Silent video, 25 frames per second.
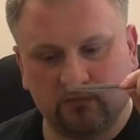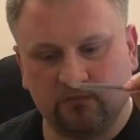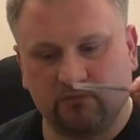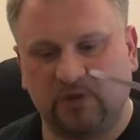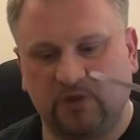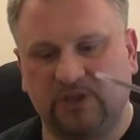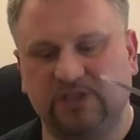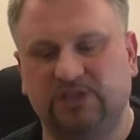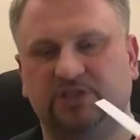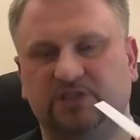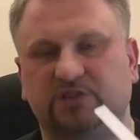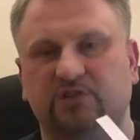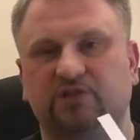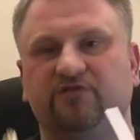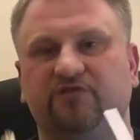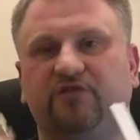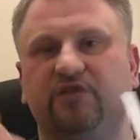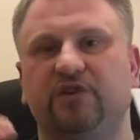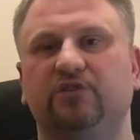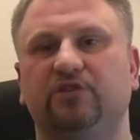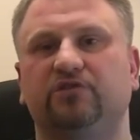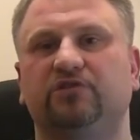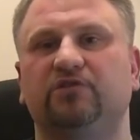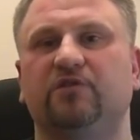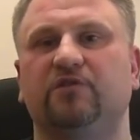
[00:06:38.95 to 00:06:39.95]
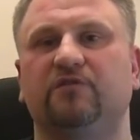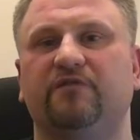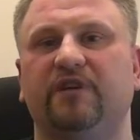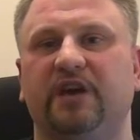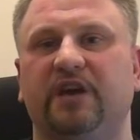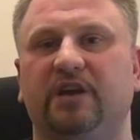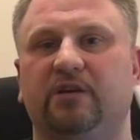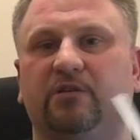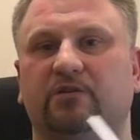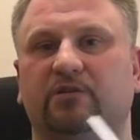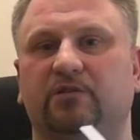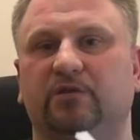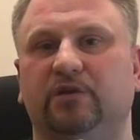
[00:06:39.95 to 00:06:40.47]
To jest coś
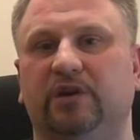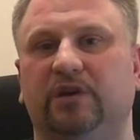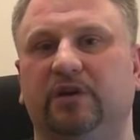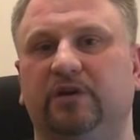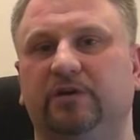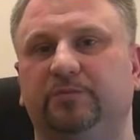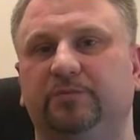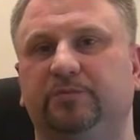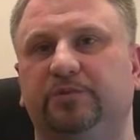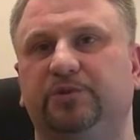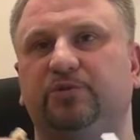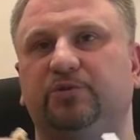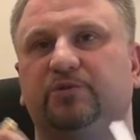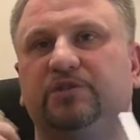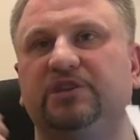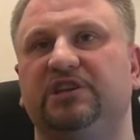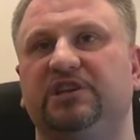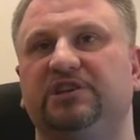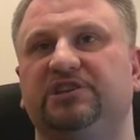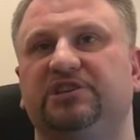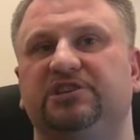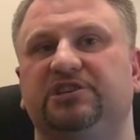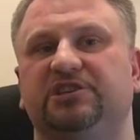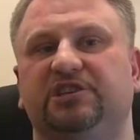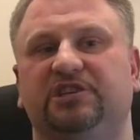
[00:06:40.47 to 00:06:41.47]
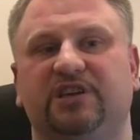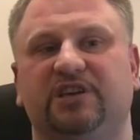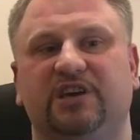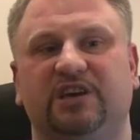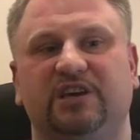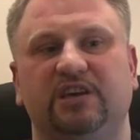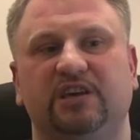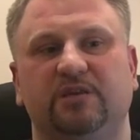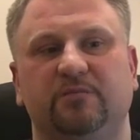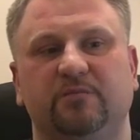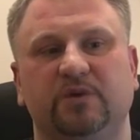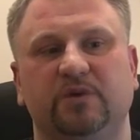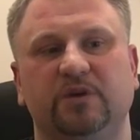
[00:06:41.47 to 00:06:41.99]
wyjątkowego. E, psiuknięcie się,
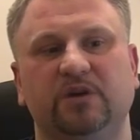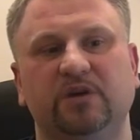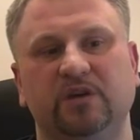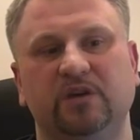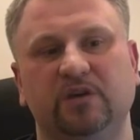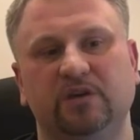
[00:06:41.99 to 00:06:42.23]
takim, e,